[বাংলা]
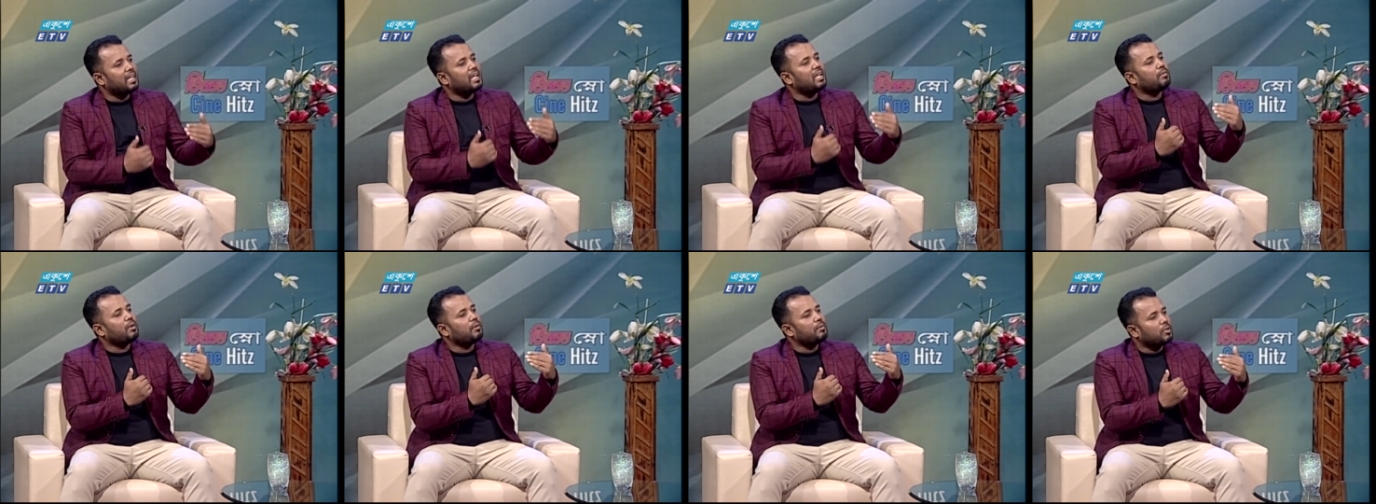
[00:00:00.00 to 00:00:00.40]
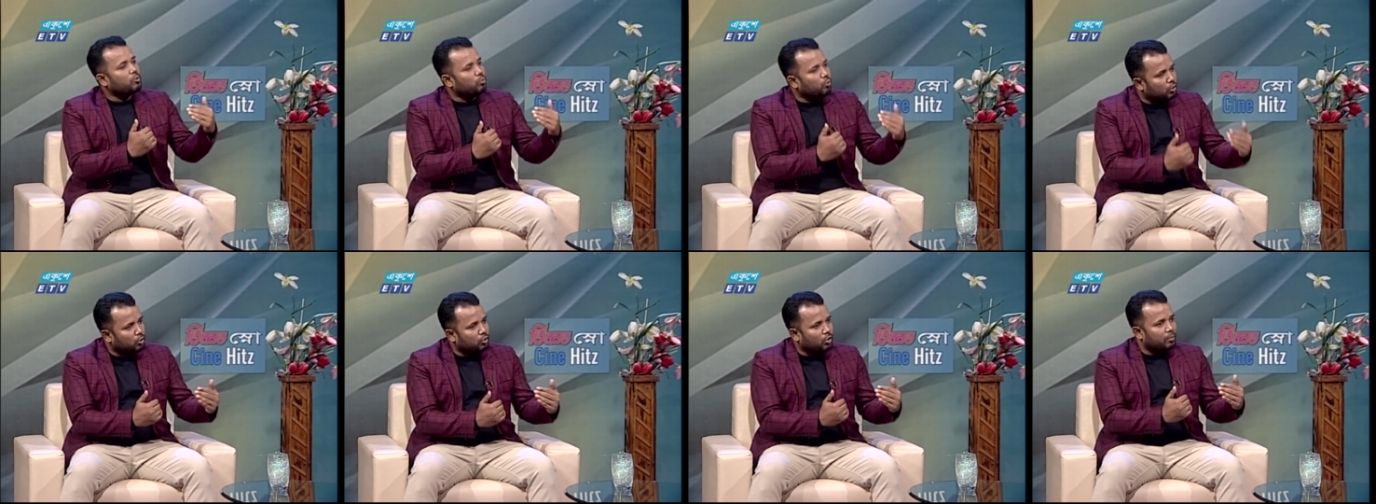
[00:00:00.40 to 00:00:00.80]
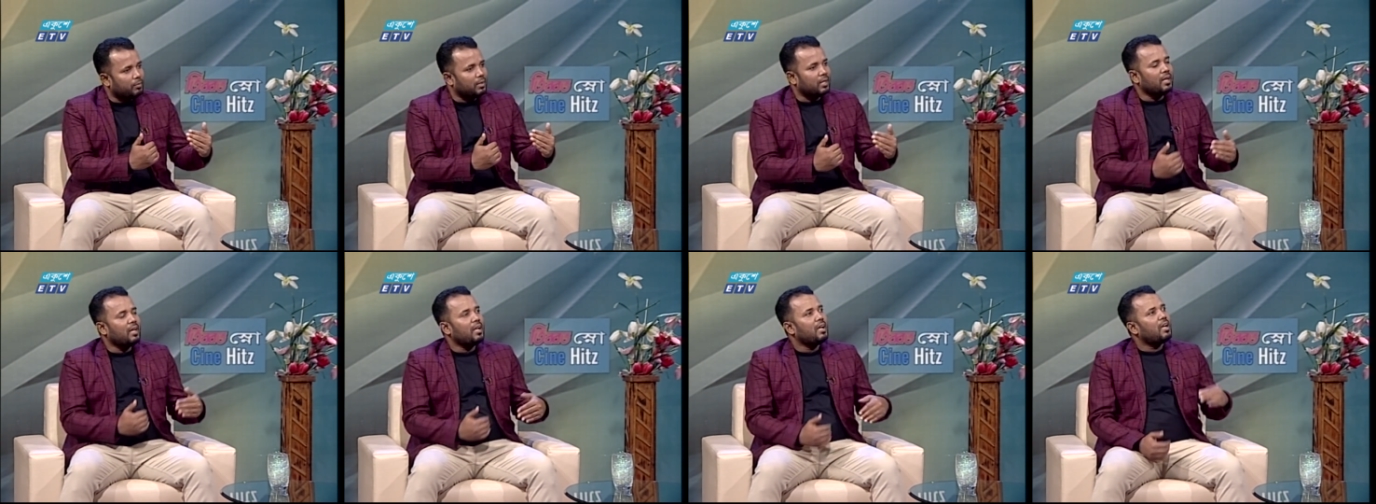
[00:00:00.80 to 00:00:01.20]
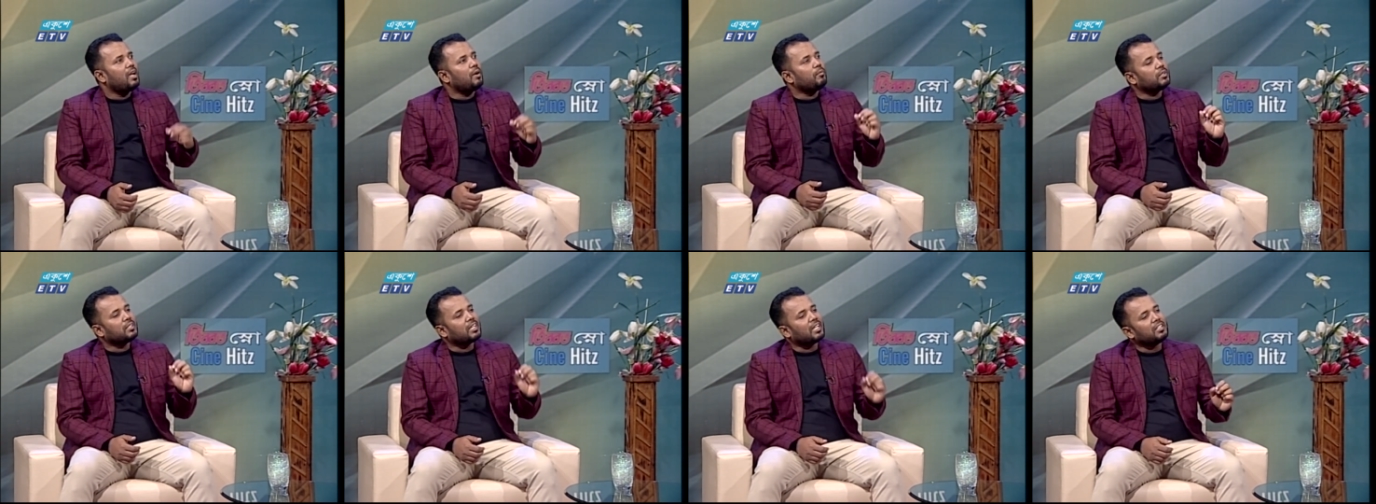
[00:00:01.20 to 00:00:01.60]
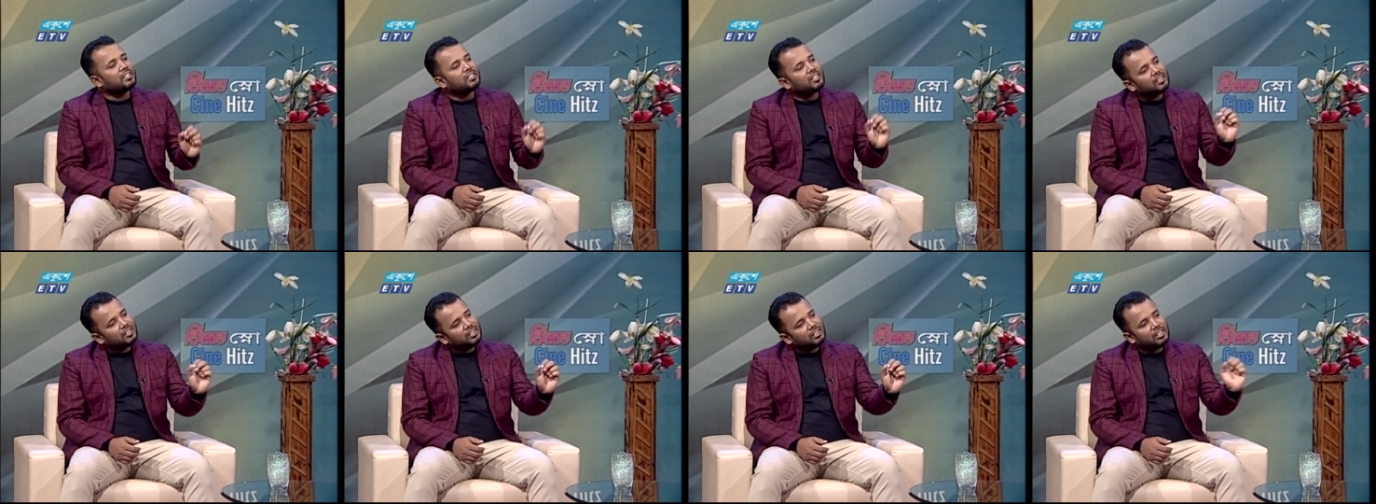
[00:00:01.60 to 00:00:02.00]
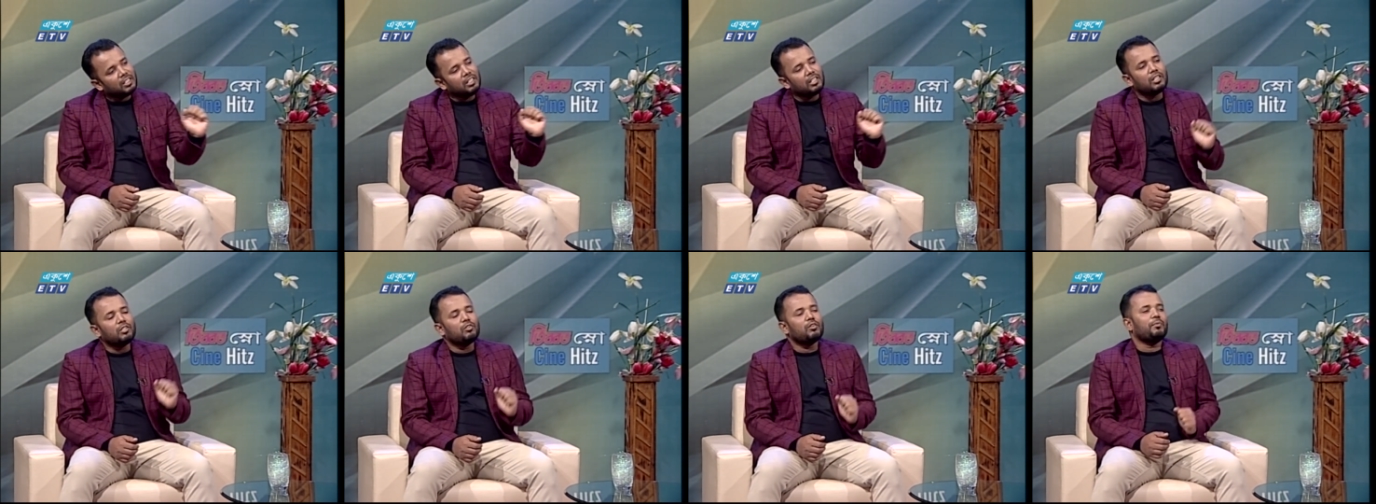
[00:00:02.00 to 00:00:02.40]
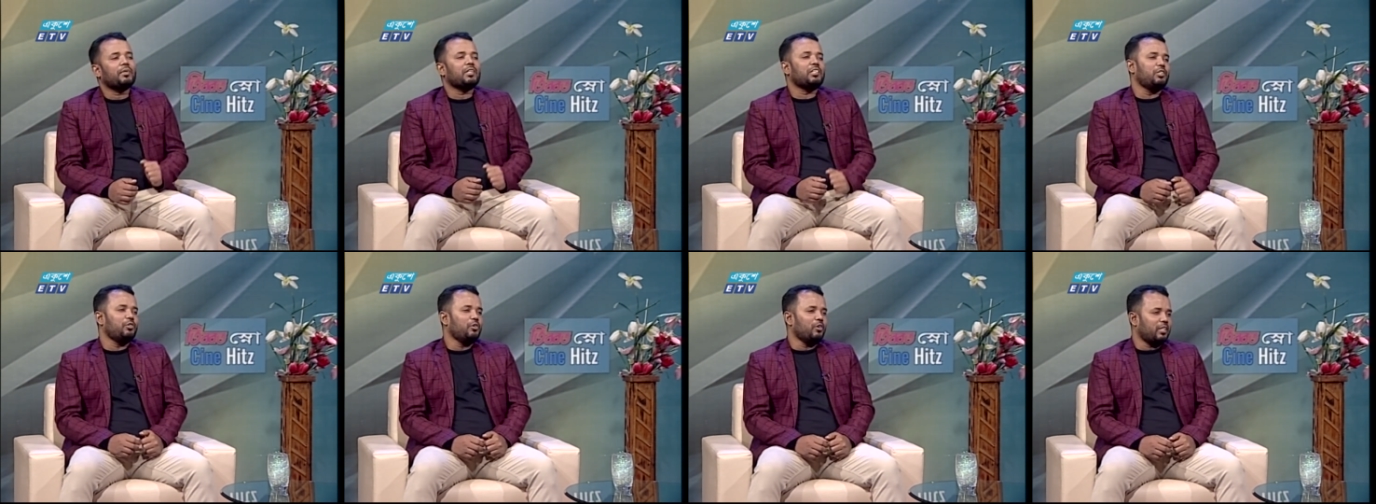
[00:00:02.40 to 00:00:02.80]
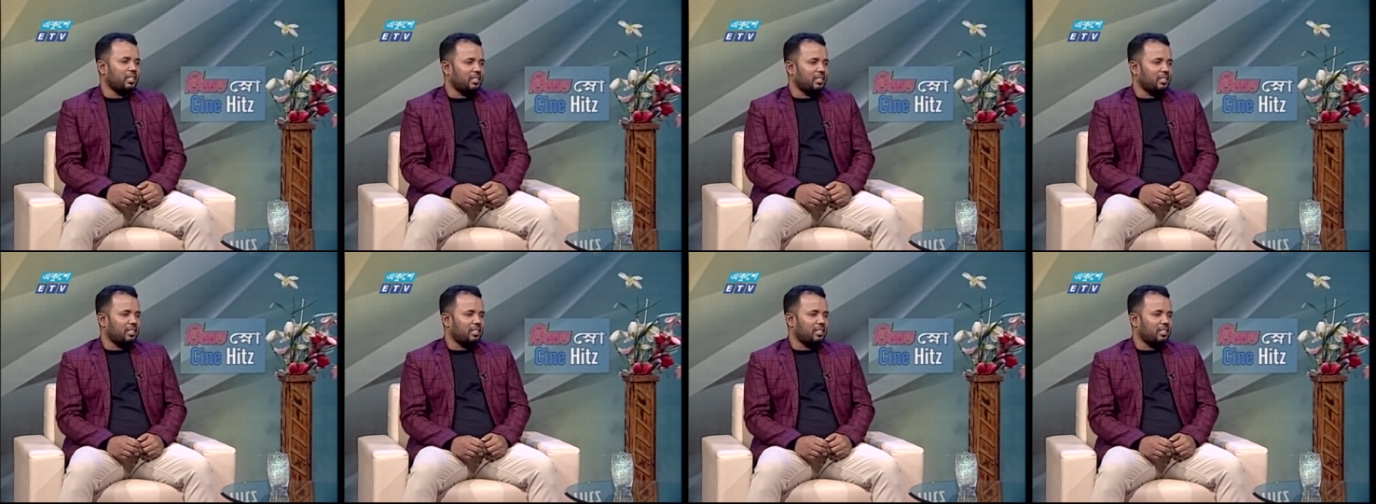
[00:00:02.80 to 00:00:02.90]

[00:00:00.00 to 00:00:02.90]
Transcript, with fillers: এইভাবে করতে হবে এবং সাথে সাথে তিনি কিন্তু আমাকে শিডিউলটা